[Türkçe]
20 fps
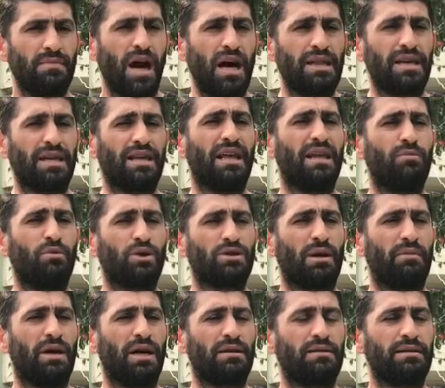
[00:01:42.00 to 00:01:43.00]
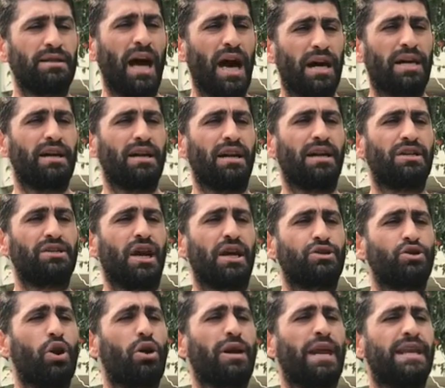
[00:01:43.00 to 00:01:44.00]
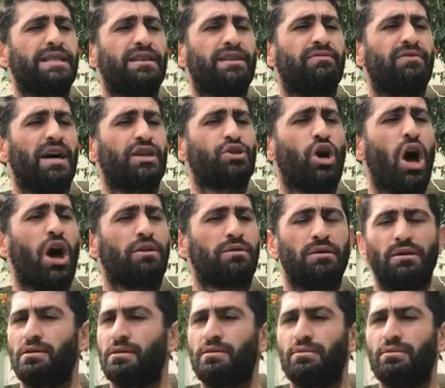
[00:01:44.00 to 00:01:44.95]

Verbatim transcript: Hadi gidelim o zaman. Daha kırılacak çok reyting var çok.